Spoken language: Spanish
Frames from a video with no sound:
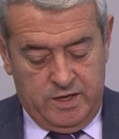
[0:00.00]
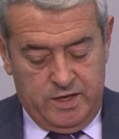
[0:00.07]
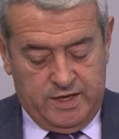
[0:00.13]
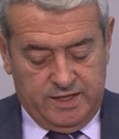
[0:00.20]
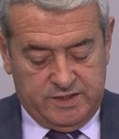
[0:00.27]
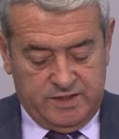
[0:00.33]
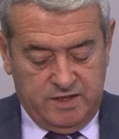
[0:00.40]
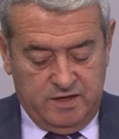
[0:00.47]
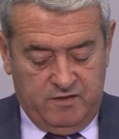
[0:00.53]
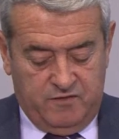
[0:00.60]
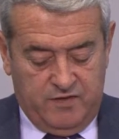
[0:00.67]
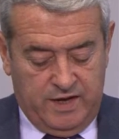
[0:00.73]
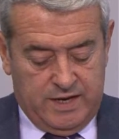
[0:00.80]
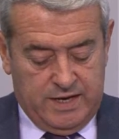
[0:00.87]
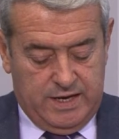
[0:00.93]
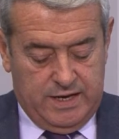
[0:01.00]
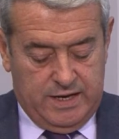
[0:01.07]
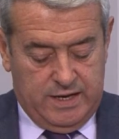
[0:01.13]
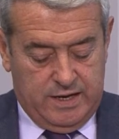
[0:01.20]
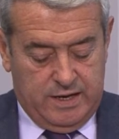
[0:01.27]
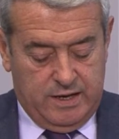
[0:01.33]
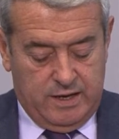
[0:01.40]
y que
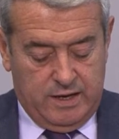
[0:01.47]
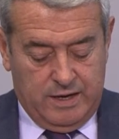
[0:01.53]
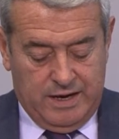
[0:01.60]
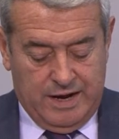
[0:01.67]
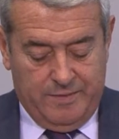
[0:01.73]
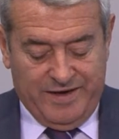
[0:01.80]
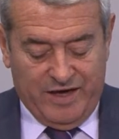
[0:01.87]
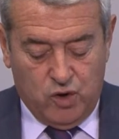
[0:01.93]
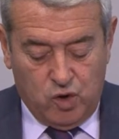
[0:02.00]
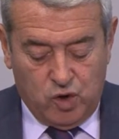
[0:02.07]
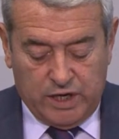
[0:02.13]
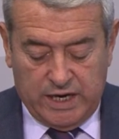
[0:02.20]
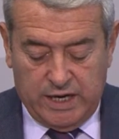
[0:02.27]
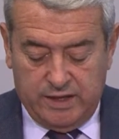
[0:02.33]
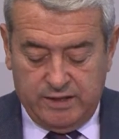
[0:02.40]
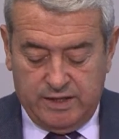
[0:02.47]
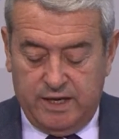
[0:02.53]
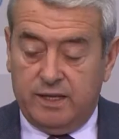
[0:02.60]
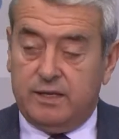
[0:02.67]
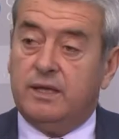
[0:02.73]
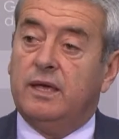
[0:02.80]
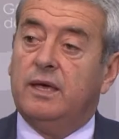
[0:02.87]
significa la mejora
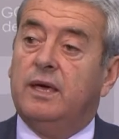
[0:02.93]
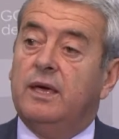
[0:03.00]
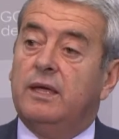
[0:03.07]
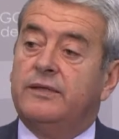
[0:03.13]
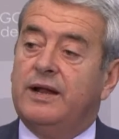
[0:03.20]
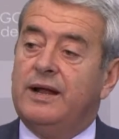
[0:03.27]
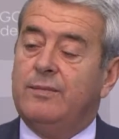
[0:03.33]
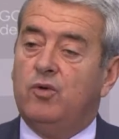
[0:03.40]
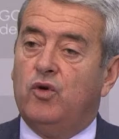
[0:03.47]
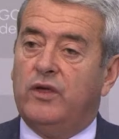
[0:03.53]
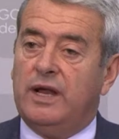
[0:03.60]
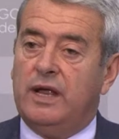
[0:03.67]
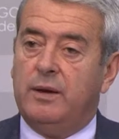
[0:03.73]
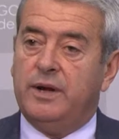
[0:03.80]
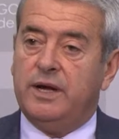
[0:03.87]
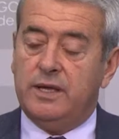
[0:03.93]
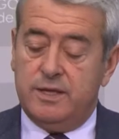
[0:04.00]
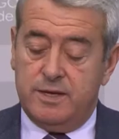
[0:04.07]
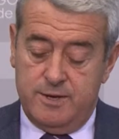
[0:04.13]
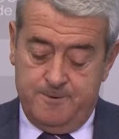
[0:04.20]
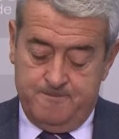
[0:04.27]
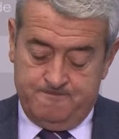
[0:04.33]
de este tramo de la
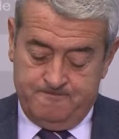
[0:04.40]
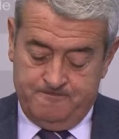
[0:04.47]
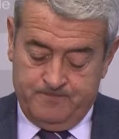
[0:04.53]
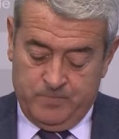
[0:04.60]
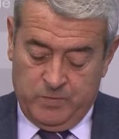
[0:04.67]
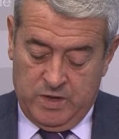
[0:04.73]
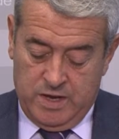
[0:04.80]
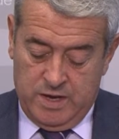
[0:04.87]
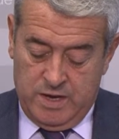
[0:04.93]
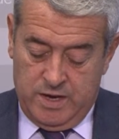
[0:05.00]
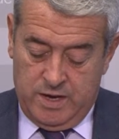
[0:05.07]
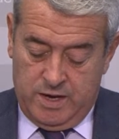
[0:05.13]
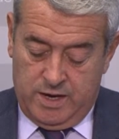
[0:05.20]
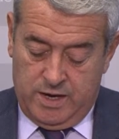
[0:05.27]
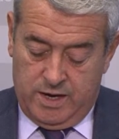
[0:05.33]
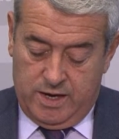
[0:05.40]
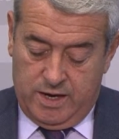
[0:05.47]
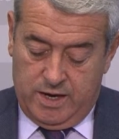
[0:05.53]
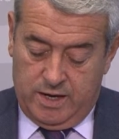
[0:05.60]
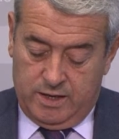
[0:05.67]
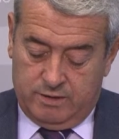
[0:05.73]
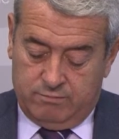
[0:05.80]
avenida,
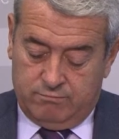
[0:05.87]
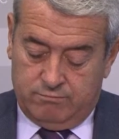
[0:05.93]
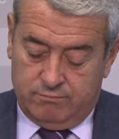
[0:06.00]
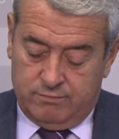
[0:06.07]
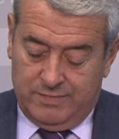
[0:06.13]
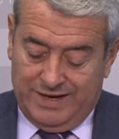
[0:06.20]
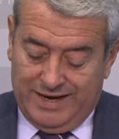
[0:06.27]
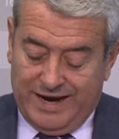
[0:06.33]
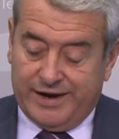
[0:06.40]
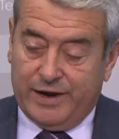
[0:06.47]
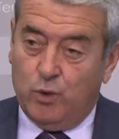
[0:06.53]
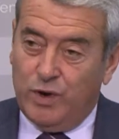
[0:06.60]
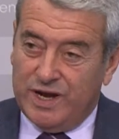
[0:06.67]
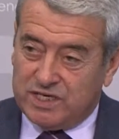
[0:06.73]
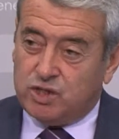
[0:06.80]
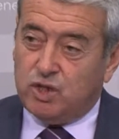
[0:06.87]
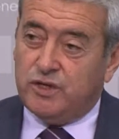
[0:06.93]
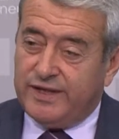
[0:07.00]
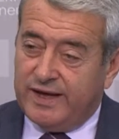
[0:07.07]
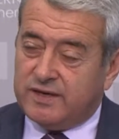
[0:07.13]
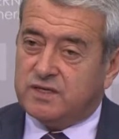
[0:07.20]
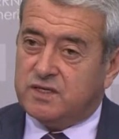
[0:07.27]
eh, la
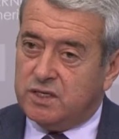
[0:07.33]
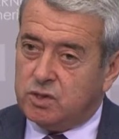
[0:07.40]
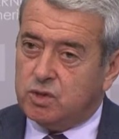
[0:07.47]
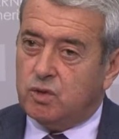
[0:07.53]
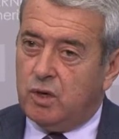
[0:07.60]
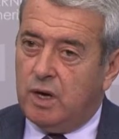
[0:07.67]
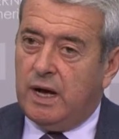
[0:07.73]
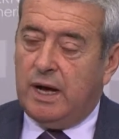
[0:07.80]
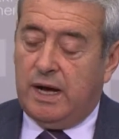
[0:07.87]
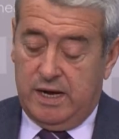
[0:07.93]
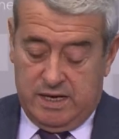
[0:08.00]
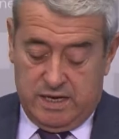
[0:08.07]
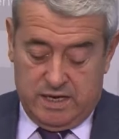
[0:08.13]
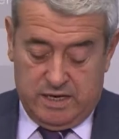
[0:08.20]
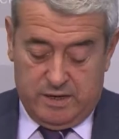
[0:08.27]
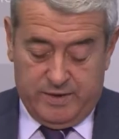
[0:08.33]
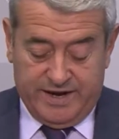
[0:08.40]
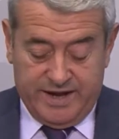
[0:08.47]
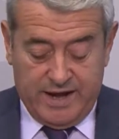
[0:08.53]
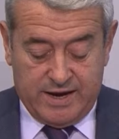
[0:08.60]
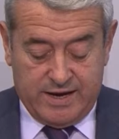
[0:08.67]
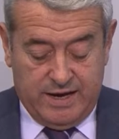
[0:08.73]
regulación de acceso a
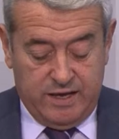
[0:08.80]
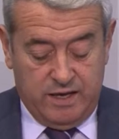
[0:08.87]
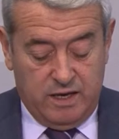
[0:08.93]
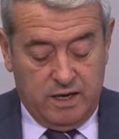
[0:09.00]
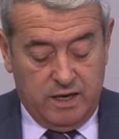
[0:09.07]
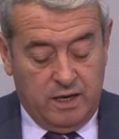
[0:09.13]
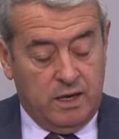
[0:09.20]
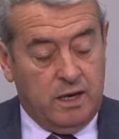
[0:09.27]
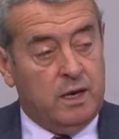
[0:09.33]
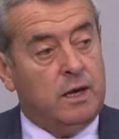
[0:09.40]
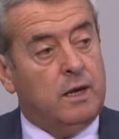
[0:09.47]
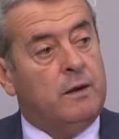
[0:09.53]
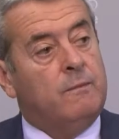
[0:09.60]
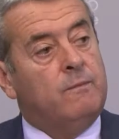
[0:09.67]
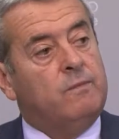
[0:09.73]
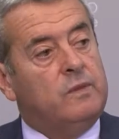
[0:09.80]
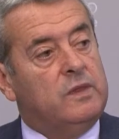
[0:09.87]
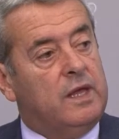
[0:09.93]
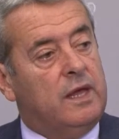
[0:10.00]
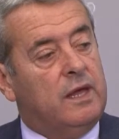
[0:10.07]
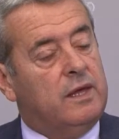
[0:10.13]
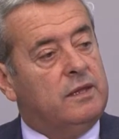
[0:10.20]
varias calles
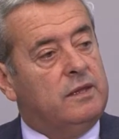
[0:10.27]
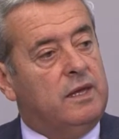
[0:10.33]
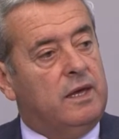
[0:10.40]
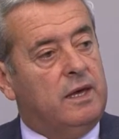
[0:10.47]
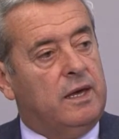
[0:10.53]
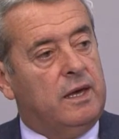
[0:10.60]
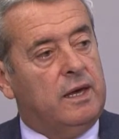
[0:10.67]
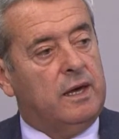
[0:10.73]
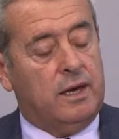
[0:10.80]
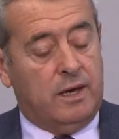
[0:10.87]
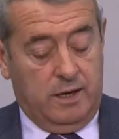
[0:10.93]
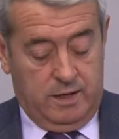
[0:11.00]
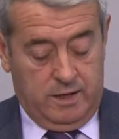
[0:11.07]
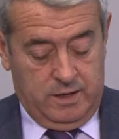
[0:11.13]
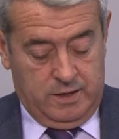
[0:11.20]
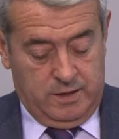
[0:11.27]
desde